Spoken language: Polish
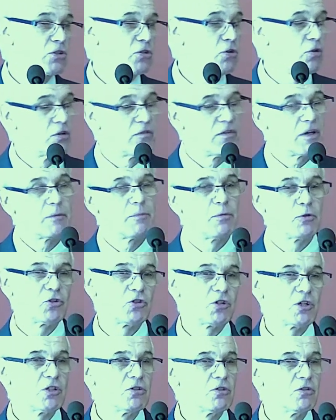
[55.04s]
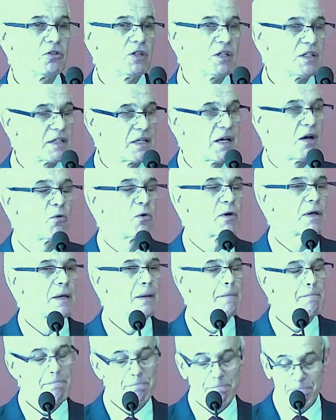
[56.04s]
aczkolwiek pośrednio nie
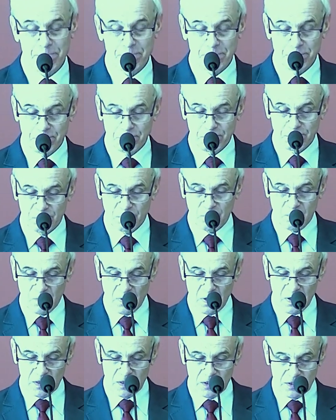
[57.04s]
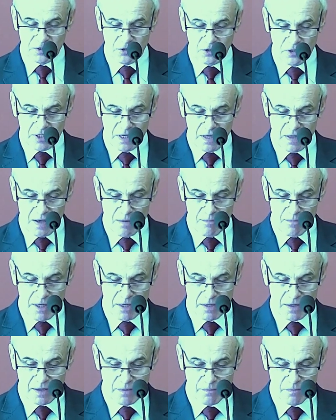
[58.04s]
całkiem. Historia
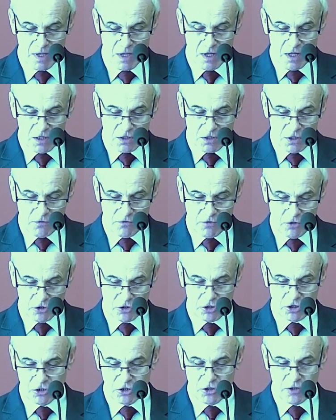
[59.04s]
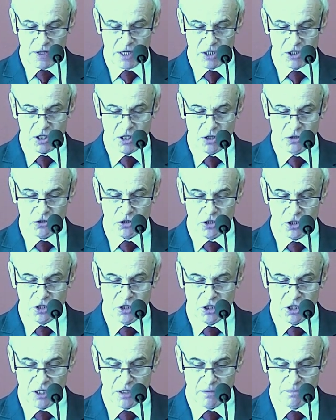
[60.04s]
Namana. Co wnosi do naszego
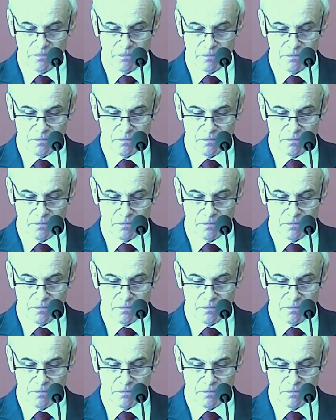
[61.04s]
życia?